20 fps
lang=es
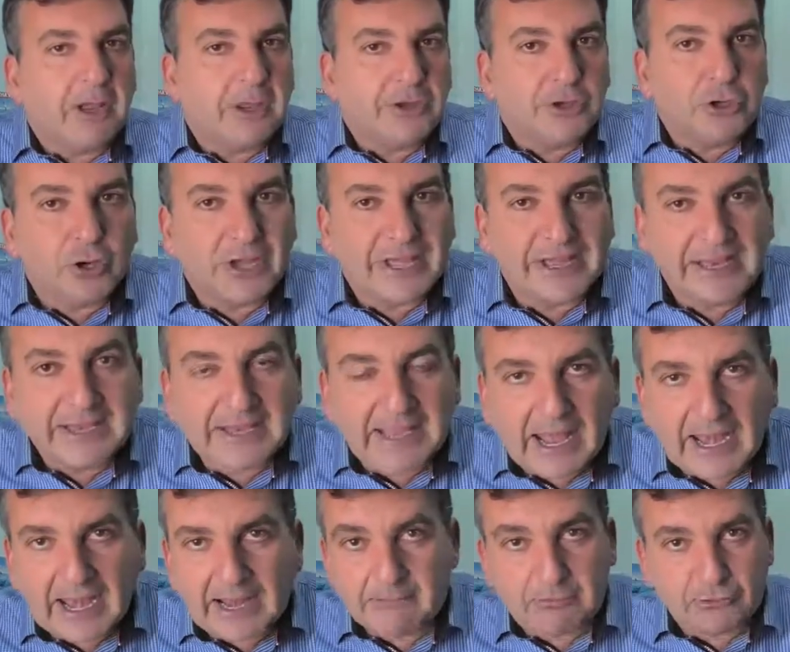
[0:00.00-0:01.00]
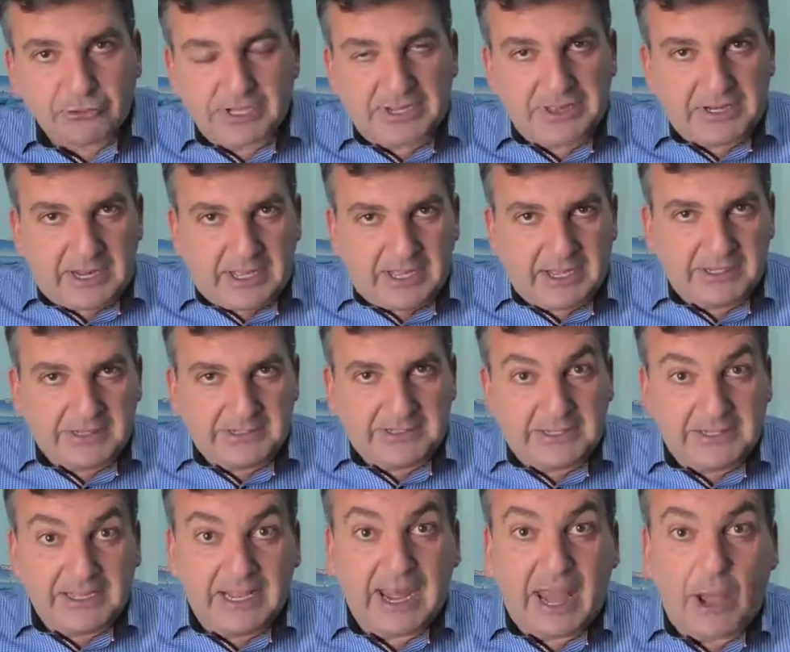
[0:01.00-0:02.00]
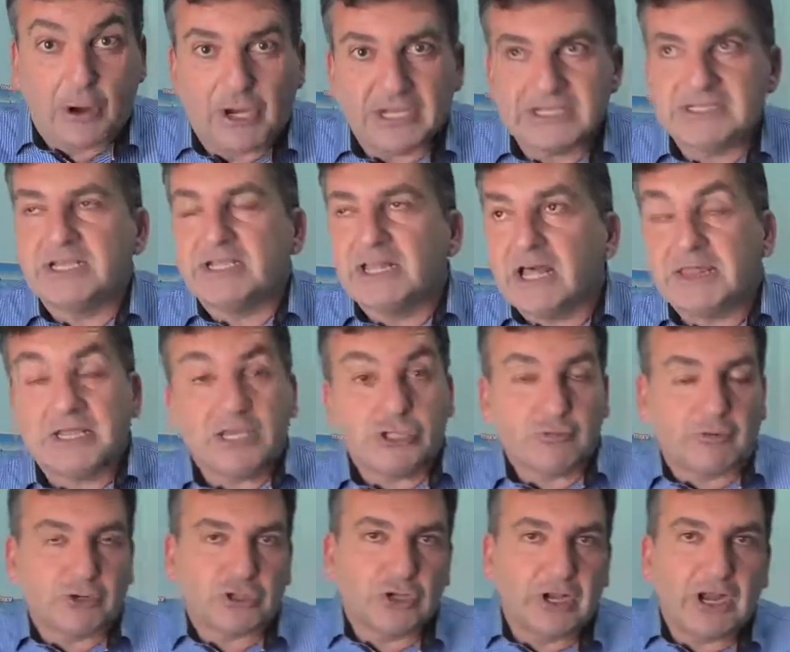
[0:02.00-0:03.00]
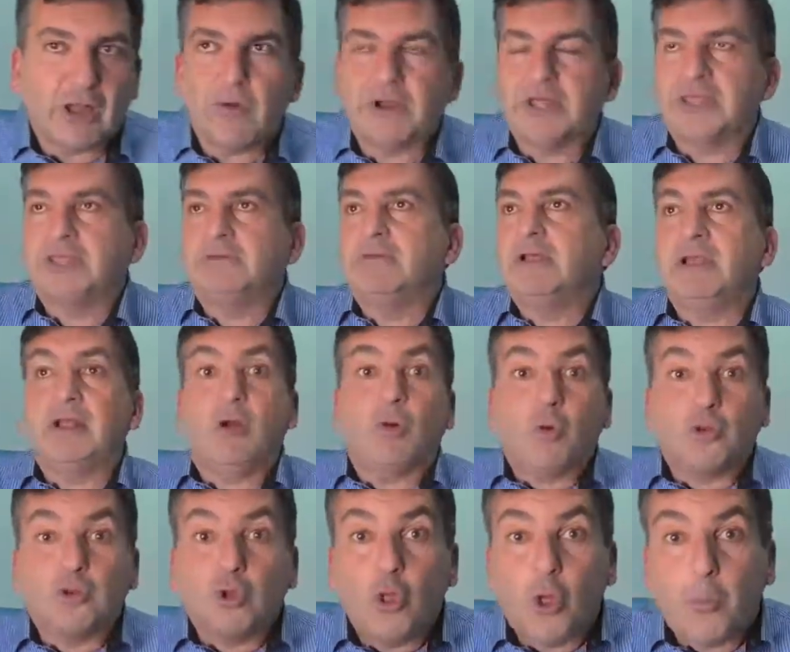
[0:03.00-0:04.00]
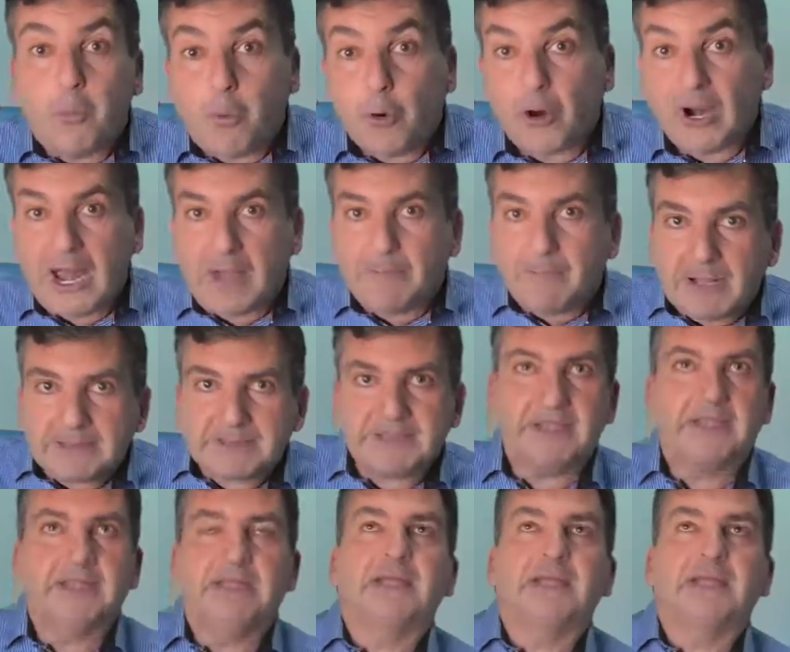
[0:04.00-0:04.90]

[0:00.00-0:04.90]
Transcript: yo creía en la bondad de la gente y en la honestidad y sobre todo en la Guardia Civil, todo por la patria.